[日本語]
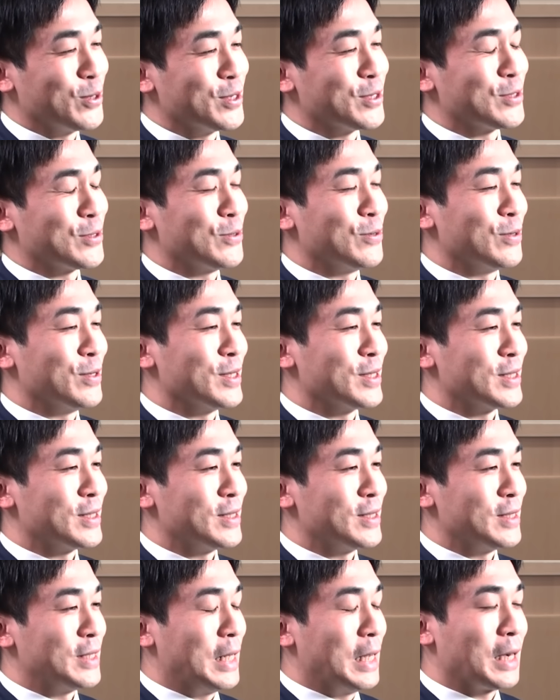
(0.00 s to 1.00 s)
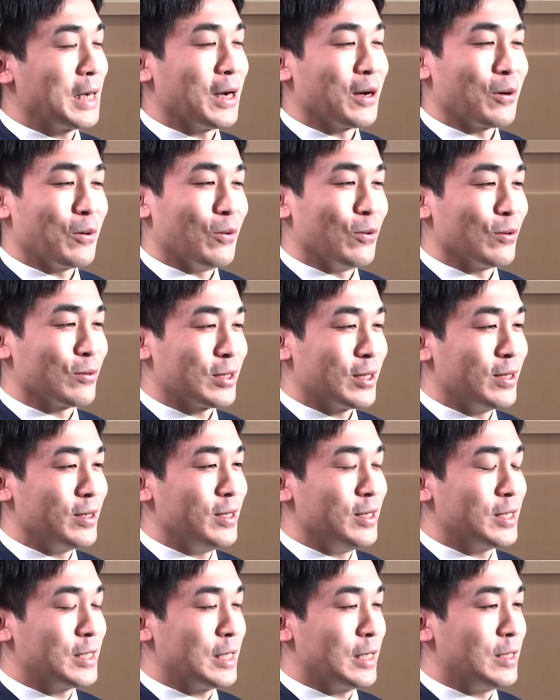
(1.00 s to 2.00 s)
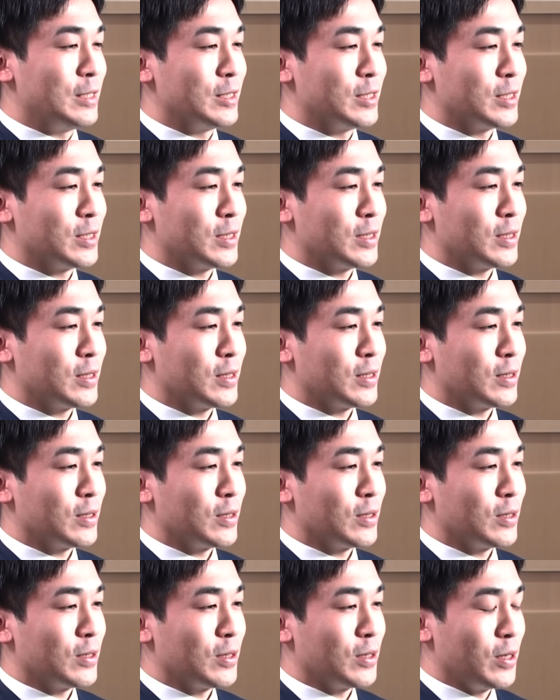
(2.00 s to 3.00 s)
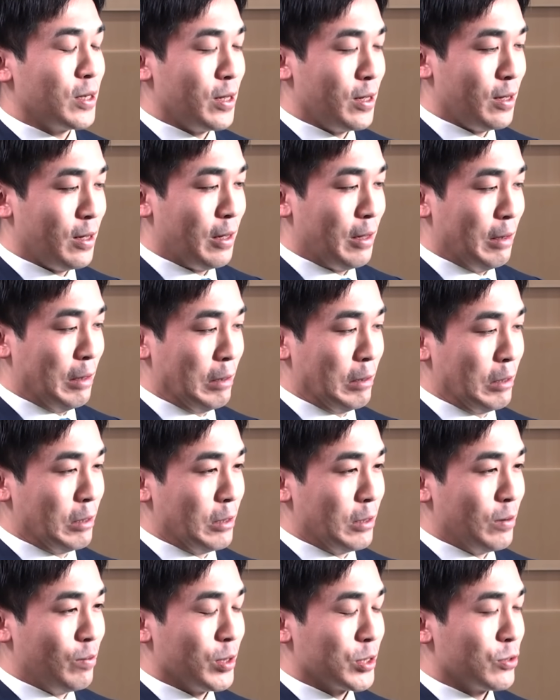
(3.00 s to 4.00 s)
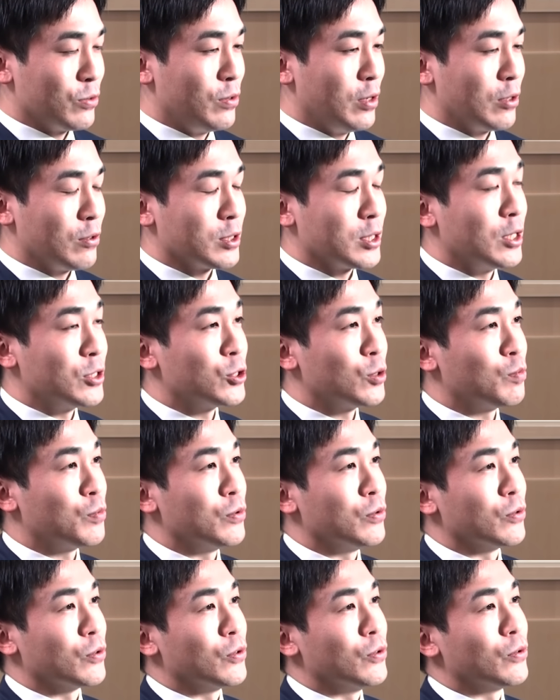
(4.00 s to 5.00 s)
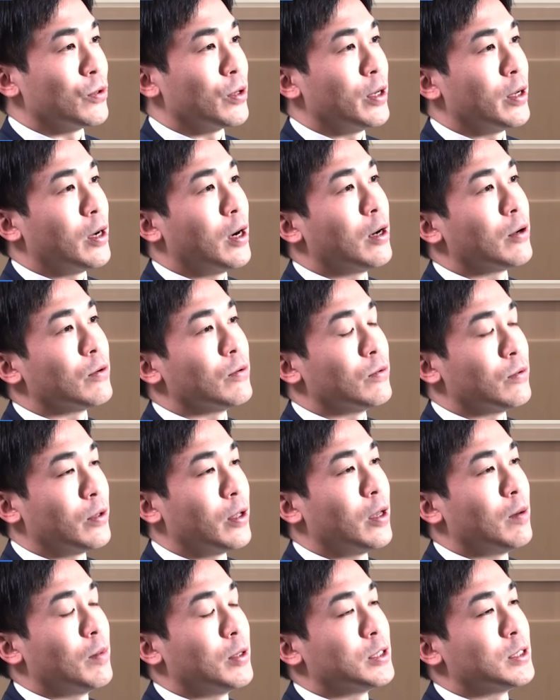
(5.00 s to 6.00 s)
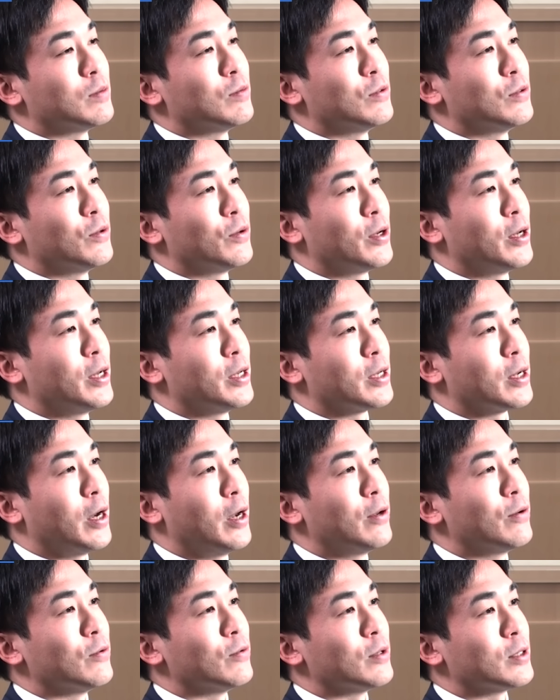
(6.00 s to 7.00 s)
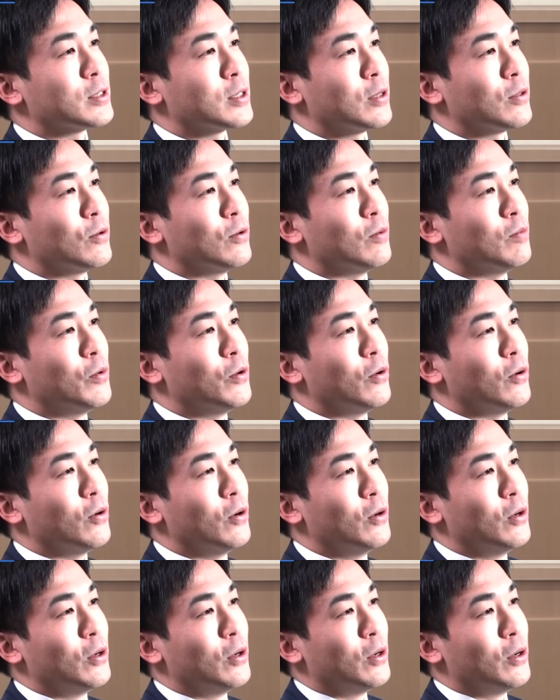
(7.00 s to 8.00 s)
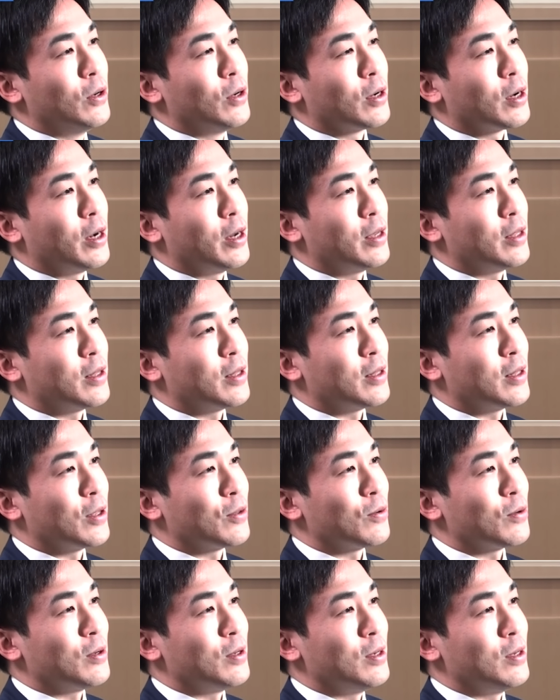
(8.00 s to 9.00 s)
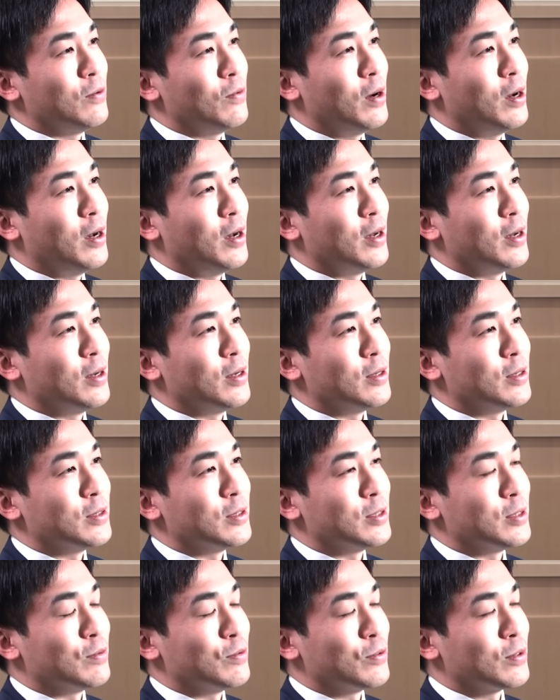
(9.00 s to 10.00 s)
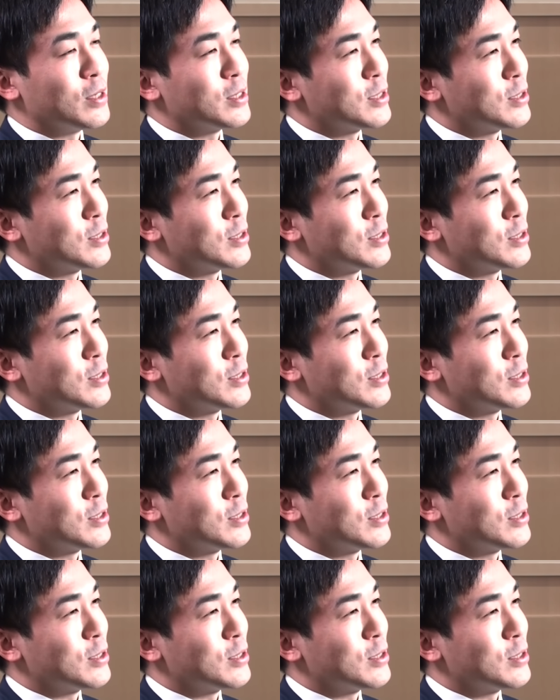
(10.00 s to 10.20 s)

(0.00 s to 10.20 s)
うですそうですなんかこう千日手にしてまあ、その後30分の休憩があるんで、まあ、自分の部屋に帰るんですけども帰った時には自分が